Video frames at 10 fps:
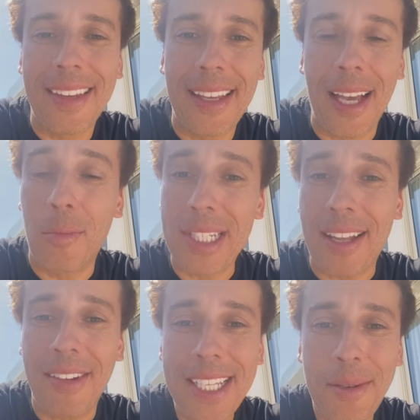
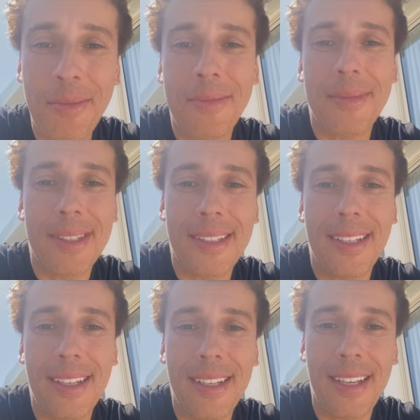обоснованием
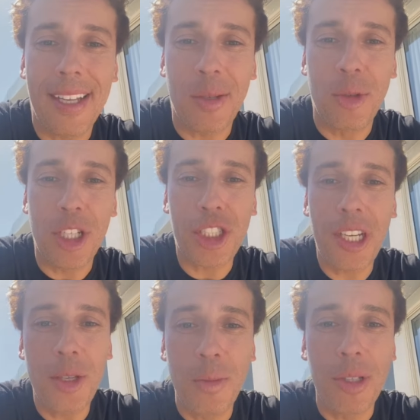этому
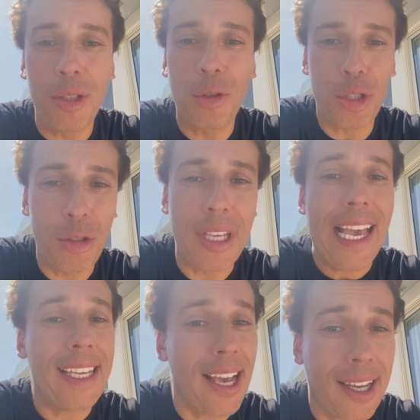решению было то, что
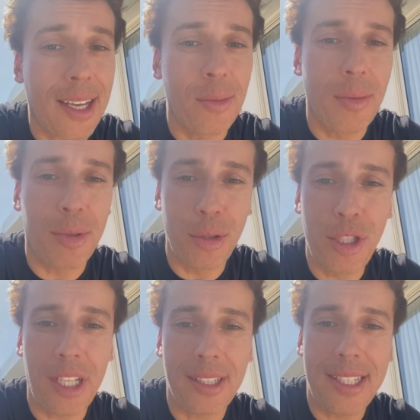я якобы
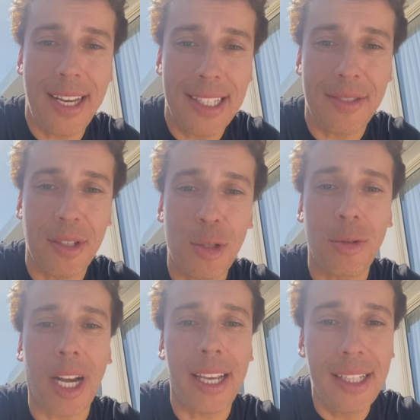получал средства с
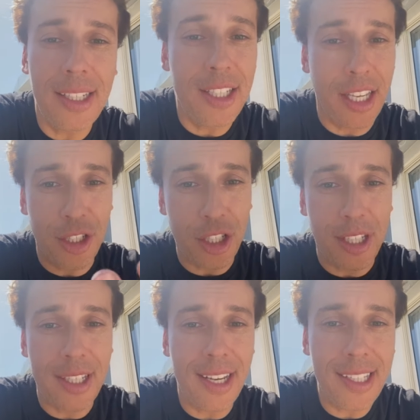Украины,
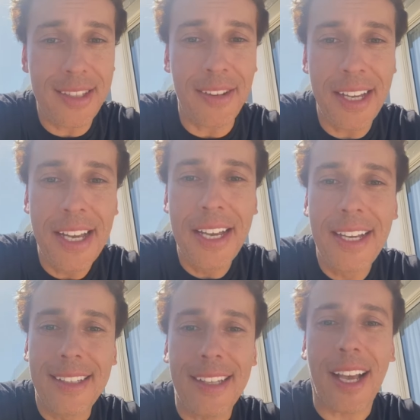денежные средства,
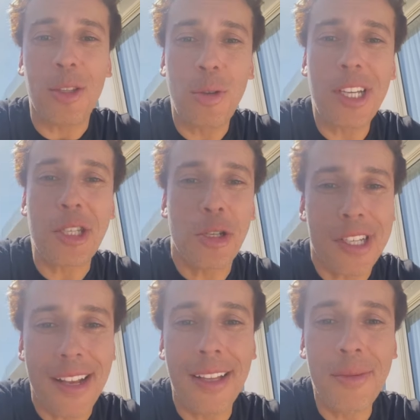на которые
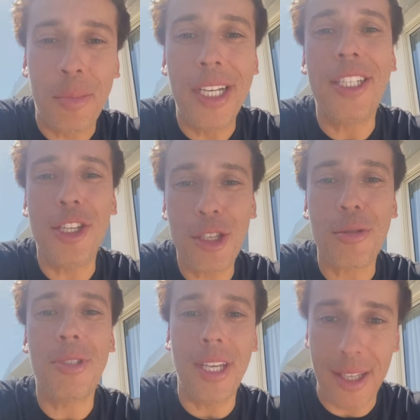осуществлял
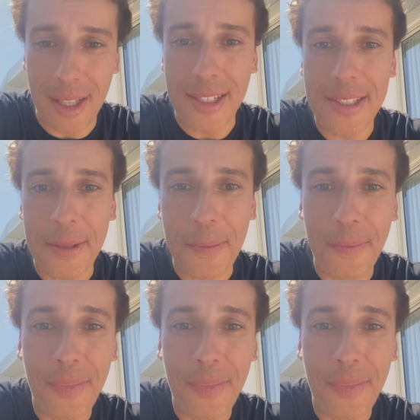политическую деятельность.